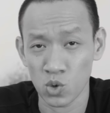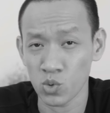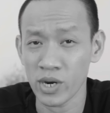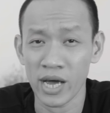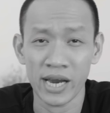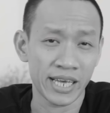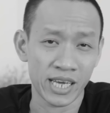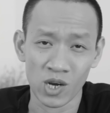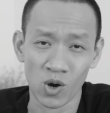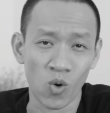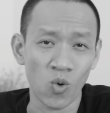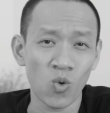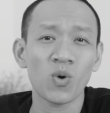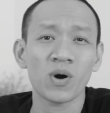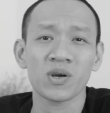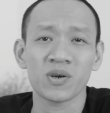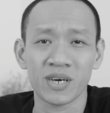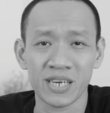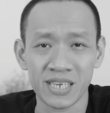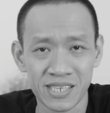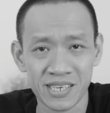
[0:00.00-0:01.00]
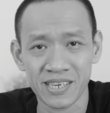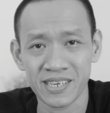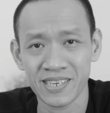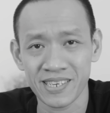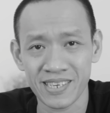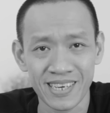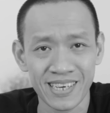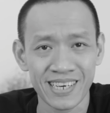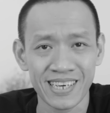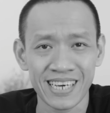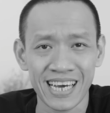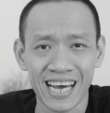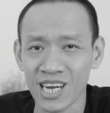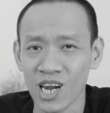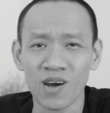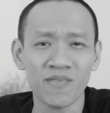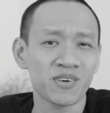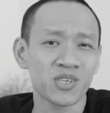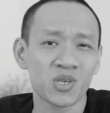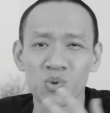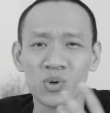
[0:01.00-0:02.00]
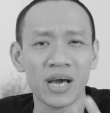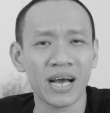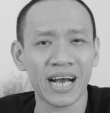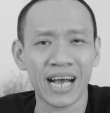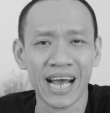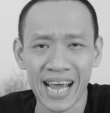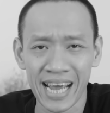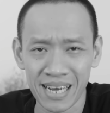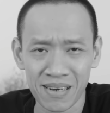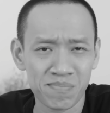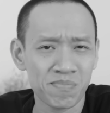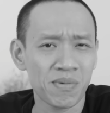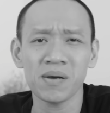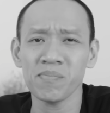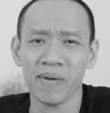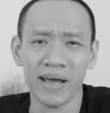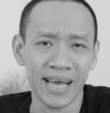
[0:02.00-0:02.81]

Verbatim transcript: chủ đề này cũ quá rồi anh Trí, anh nói về chủ đề khác mới